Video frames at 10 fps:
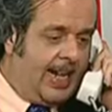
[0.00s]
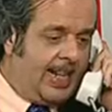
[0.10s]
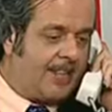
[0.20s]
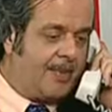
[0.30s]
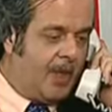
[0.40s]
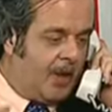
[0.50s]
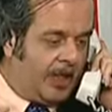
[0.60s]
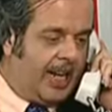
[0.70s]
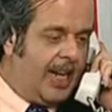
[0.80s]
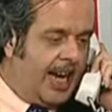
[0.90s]
el décimo de
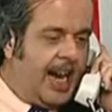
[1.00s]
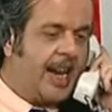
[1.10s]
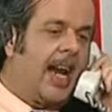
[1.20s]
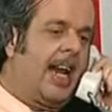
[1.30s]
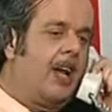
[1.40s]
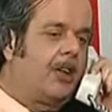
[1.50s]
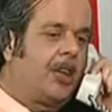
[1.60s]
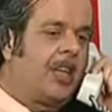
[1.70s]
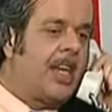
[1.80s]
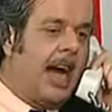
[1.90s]
lotería que le regalé el
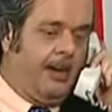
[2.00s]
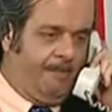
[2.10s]
otro día.